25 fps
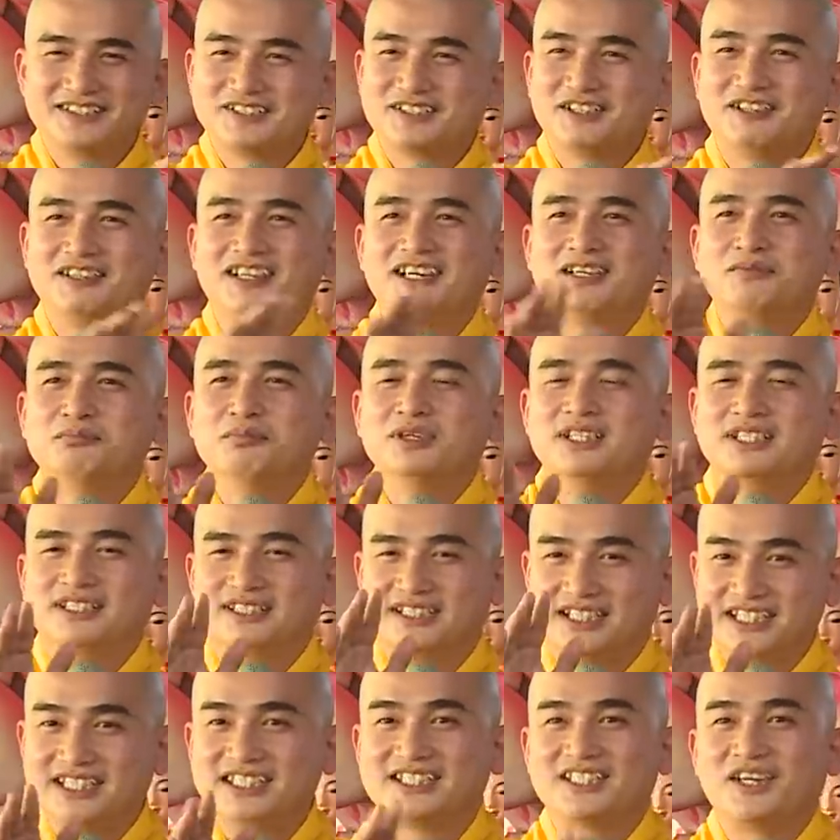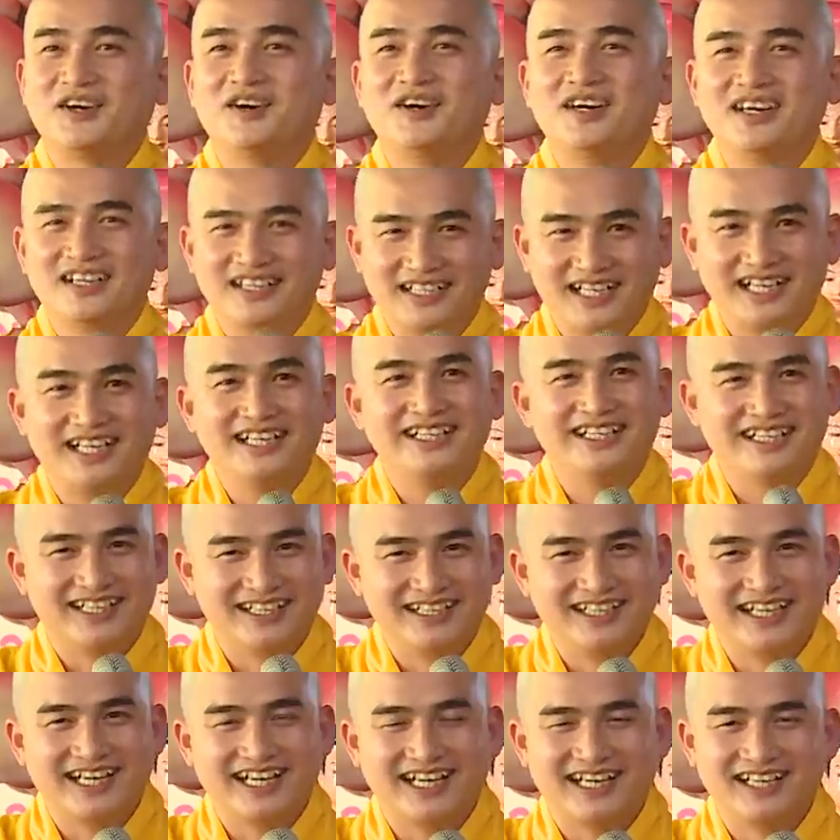Cho nên mình xí xó ở đây
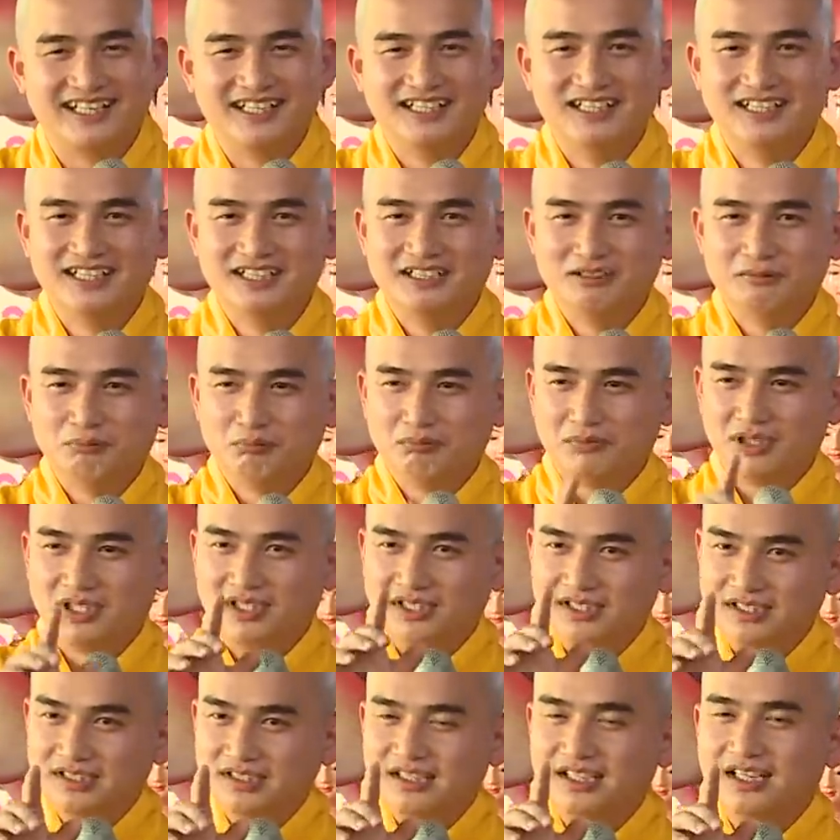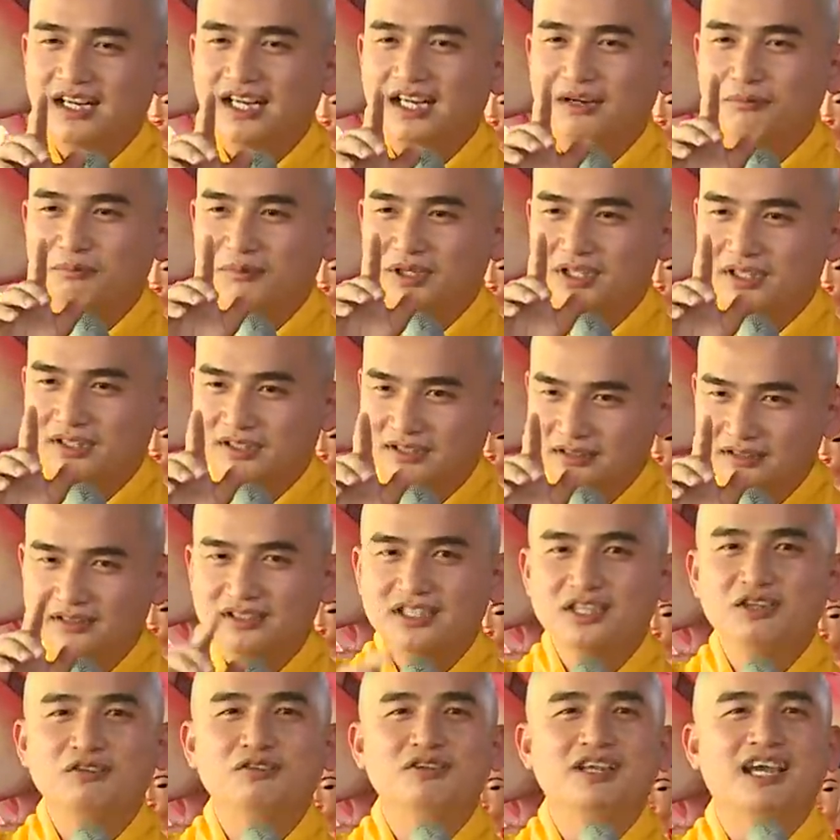vợ nghe. Mình hứa là mình
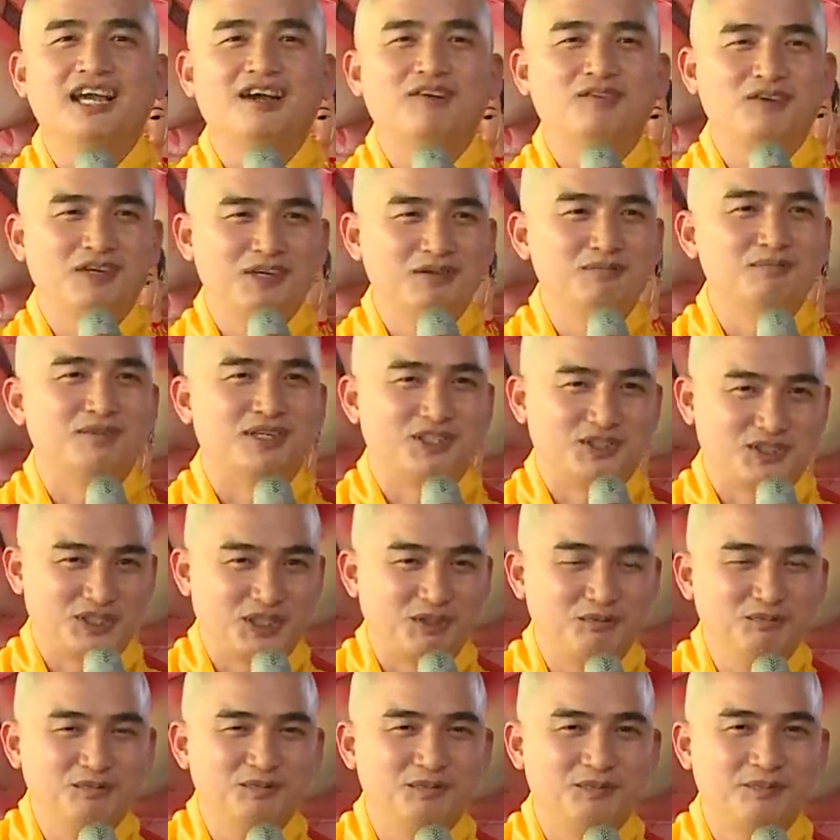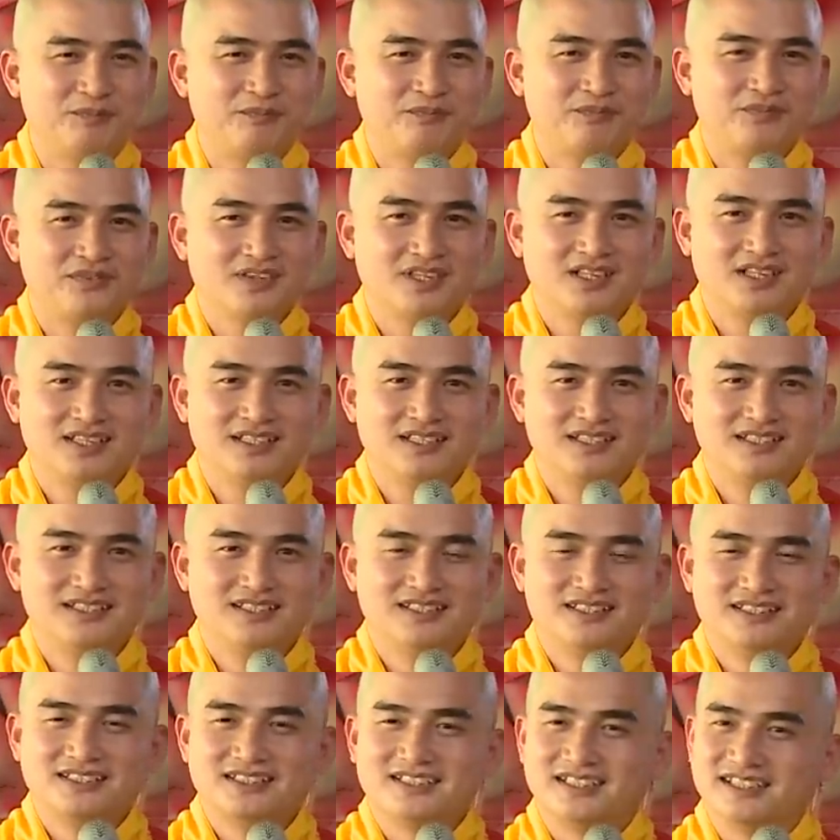thương yêu nhau để mà sống,
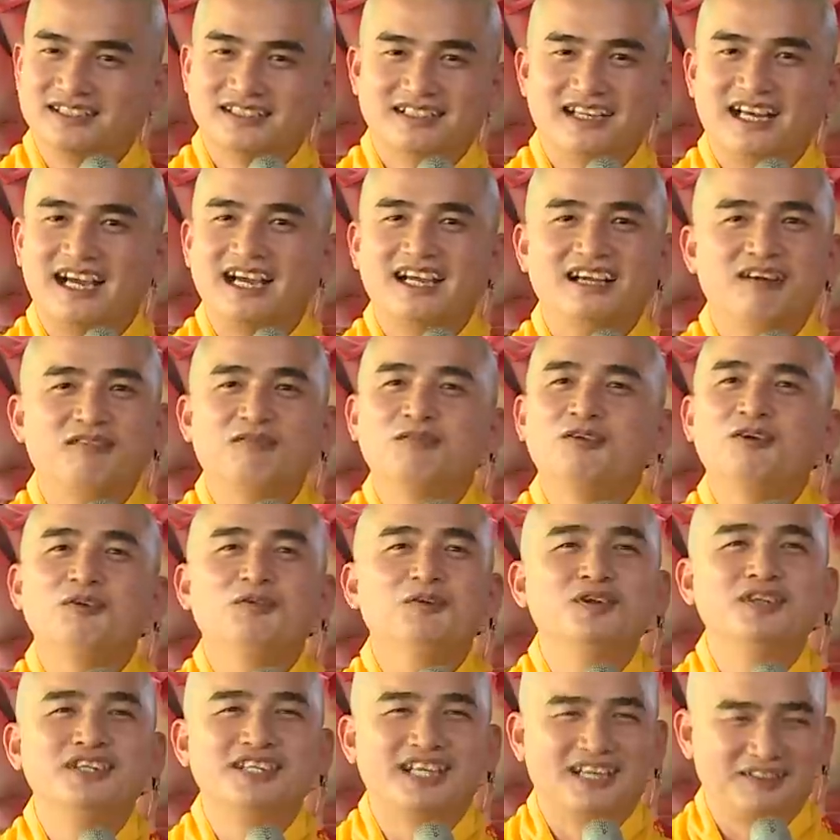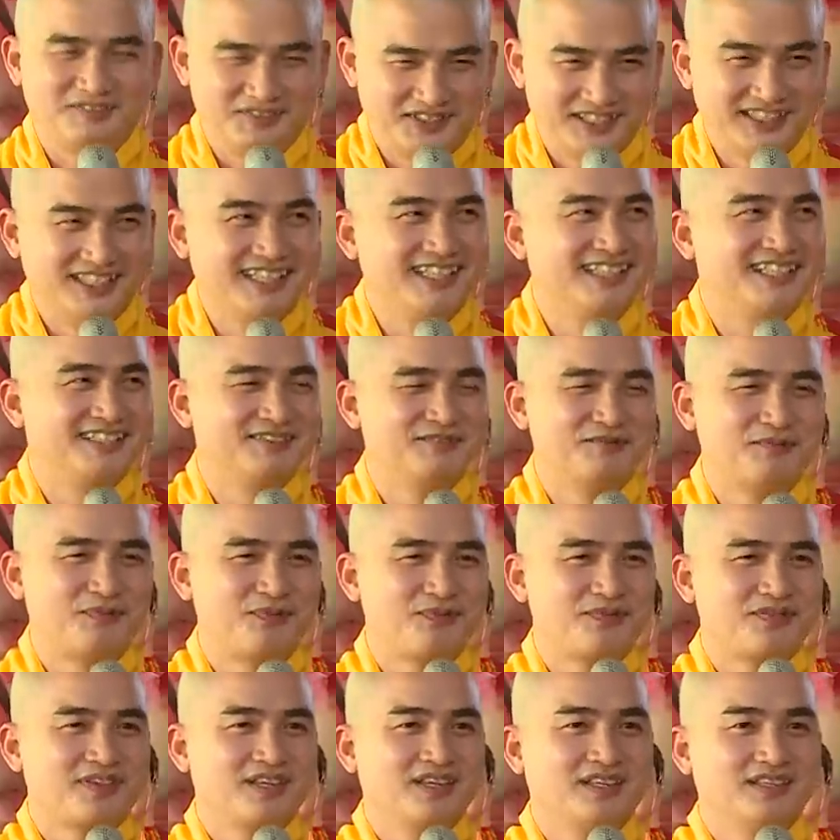từ nay không có quýnh nhau nữa.
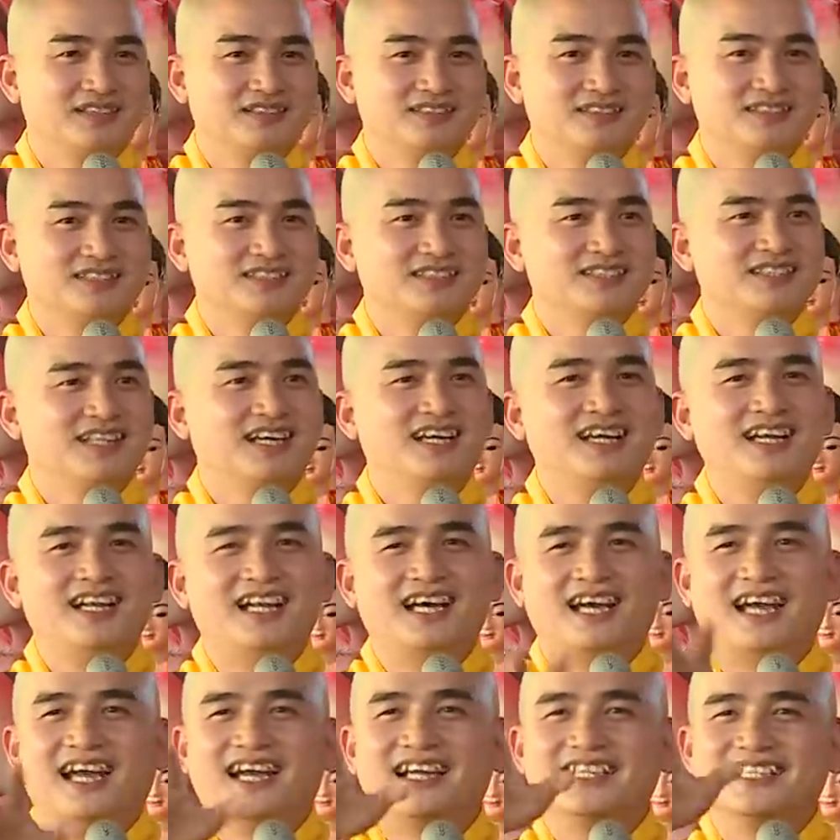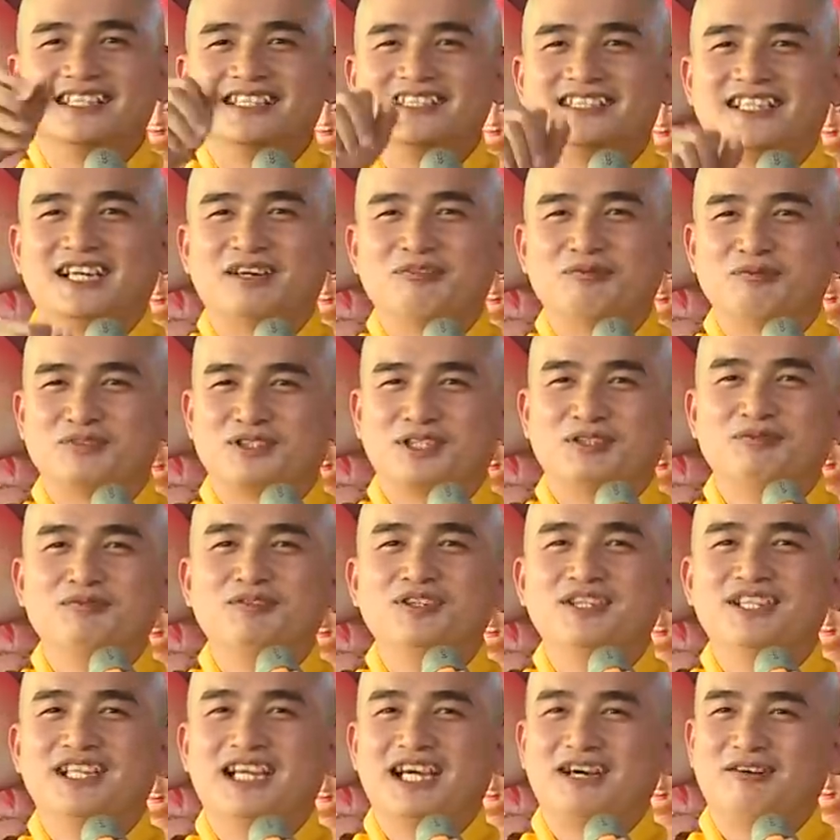Thế là hai vợ chồng
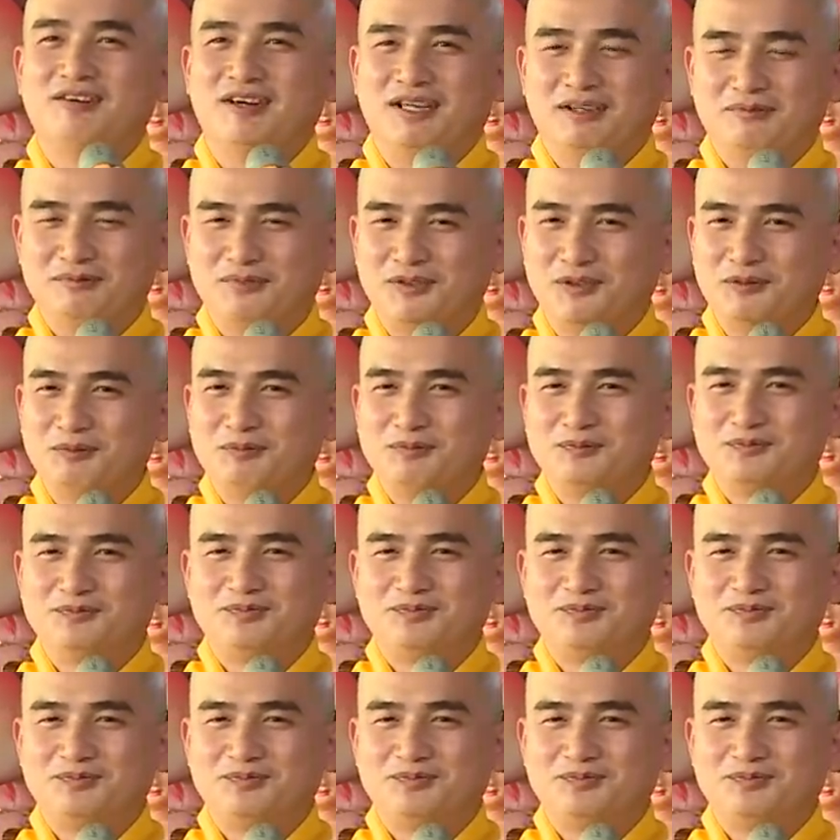sống với nhau hạnh phúc.